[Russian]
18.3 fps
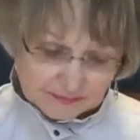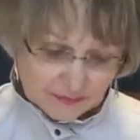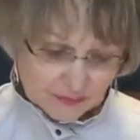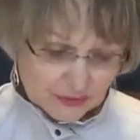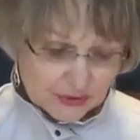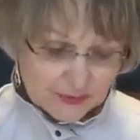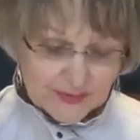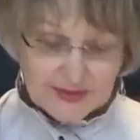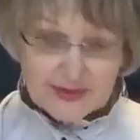
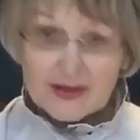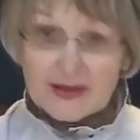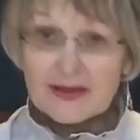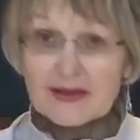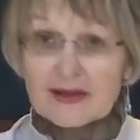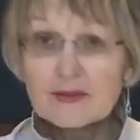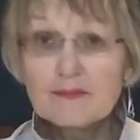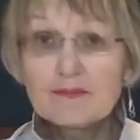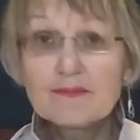Может быть,
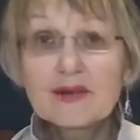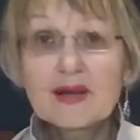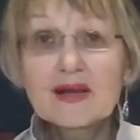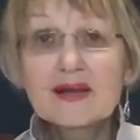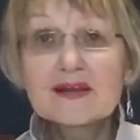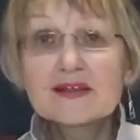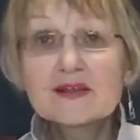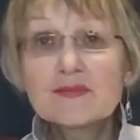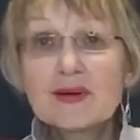какая-то
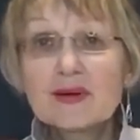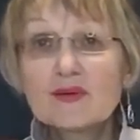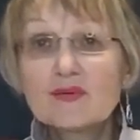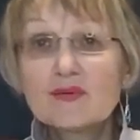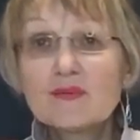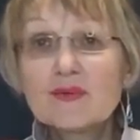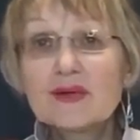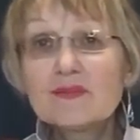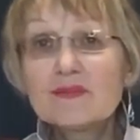какая
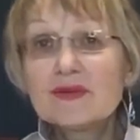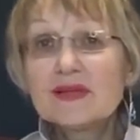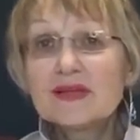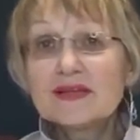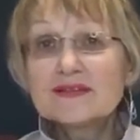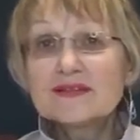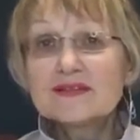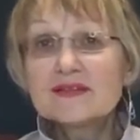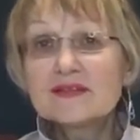покупка
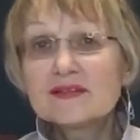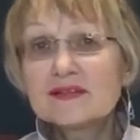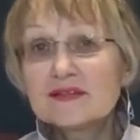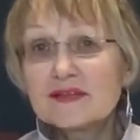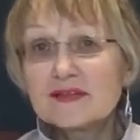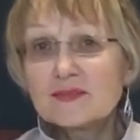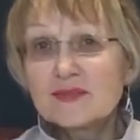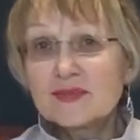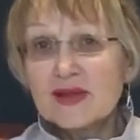была
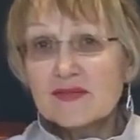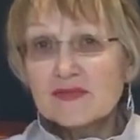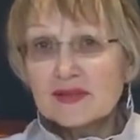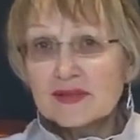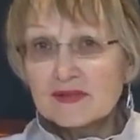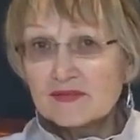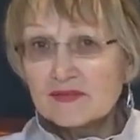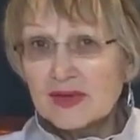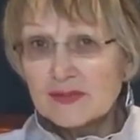сделана
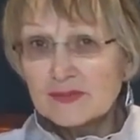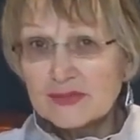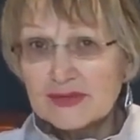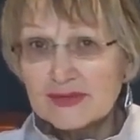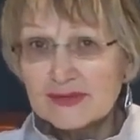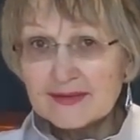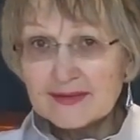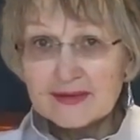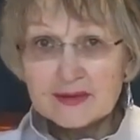неправильно вами
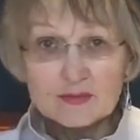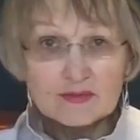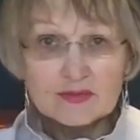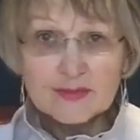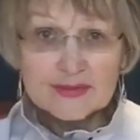или им.